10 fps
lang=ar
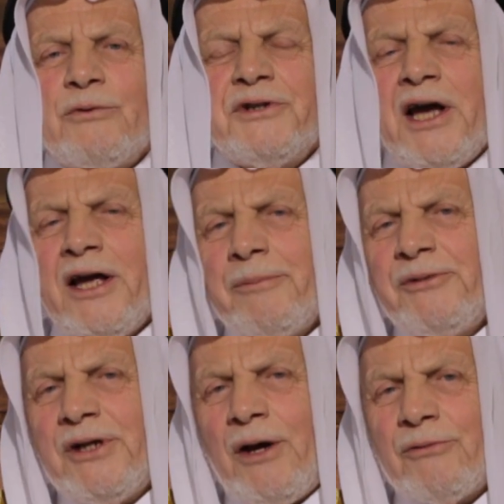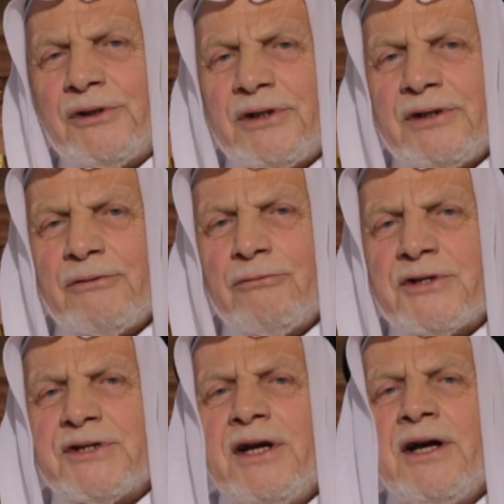ودعا بدعوته
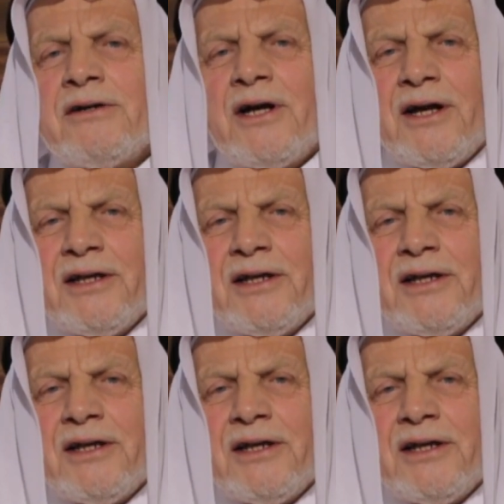وسار